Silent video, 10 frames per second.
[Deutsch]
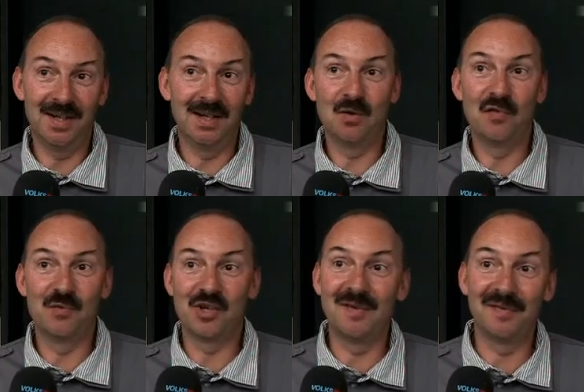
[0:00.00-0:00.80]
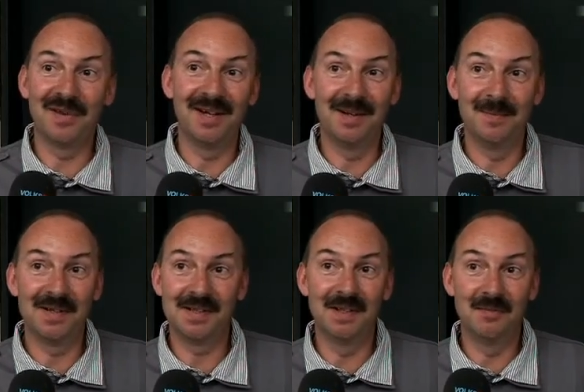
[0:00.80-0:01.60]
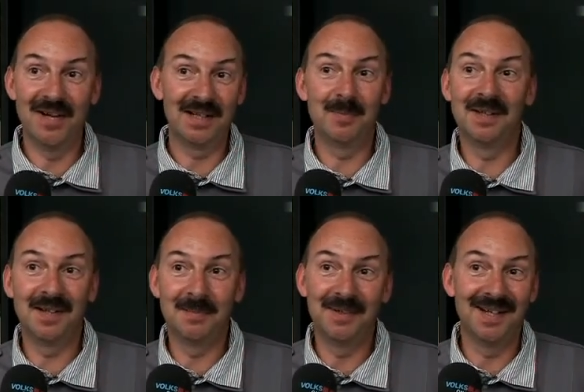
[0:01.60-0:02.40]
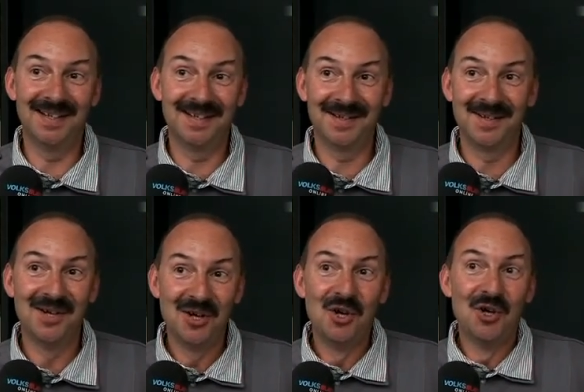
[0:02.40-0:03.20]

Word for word: ja eigentlich auf dem Schaffen her, wir sind ja im Werkbetrieb tätig,